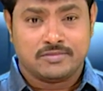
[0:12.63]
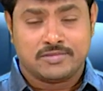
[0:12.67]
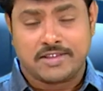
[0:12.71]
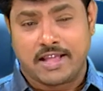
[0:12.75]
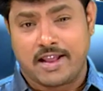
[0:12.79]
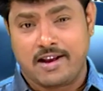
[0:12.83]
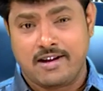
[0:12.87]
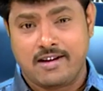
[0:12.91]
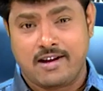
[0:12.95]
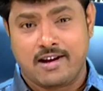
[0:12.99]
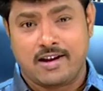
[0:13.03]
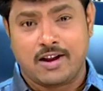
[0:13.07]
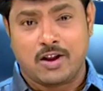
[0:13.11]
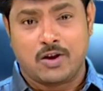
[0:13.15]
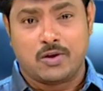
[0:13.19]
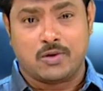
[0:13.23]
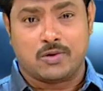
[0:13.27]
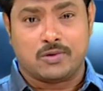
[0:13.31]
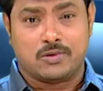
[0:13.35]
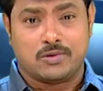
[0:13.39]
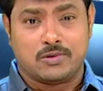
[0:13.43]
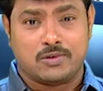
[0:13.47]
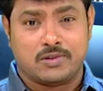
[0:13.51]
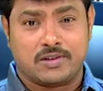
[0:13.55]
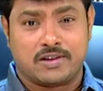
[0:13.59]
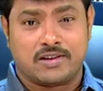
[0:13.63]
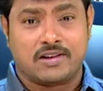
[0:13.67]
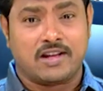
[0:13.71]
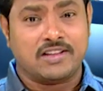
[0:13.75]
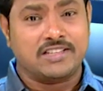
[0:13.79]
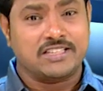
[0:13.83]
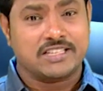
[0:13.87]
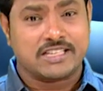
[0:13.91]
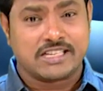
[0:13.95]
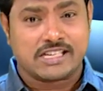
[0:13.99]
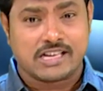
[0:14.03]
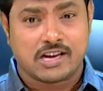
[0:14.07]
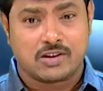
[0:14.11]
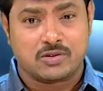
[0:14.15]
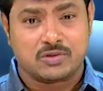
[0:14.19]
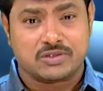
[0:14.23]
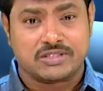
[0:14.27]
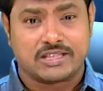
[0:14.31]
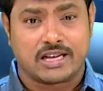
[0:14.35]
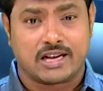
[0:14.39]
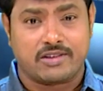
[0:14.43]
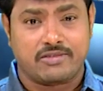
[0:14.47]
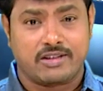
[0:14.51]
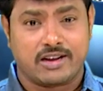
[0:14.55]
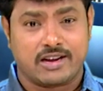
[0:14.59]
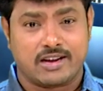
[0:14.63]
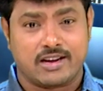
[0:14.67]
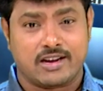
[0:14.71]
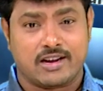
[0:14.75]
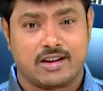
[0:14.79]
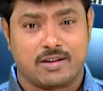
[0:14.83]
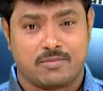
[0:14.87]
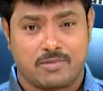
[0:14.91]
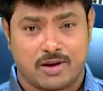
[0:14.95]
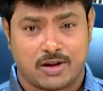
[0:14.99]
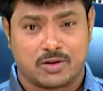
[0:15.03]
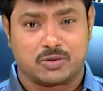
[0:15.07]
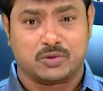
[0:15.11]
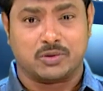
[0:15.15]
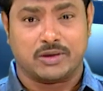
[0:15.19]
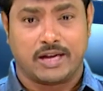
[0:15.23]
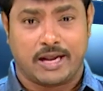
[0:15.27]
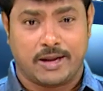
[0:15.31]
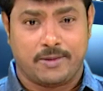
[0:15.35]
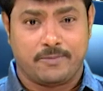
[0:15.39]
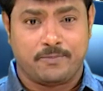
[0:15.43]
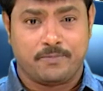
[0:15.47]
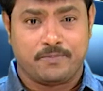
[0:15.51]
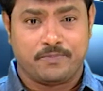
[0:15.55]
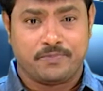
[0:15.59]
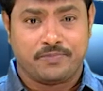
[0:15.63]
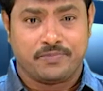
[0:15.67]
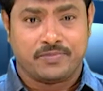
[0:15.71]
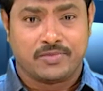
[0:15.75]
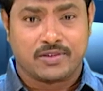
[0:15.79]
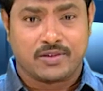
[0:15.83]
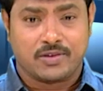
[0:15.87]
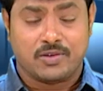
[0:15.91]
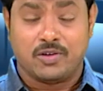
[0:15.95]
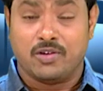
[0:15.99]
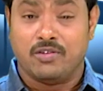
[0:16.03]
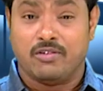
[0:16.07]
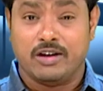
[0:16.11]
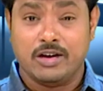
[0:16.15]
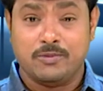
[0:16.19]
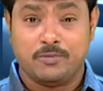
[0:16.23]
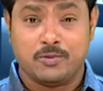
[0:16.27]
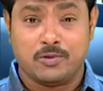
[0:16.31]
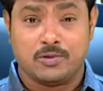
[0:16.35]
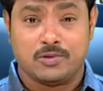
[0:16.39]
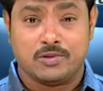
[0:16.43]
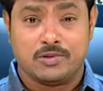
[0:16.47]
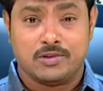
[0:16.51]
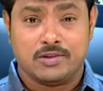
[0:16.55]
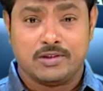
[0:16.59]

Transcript: తెలంగాణలో రాజకీయాలు శరవేగంగా మారుతున్నాయి ఓవైపు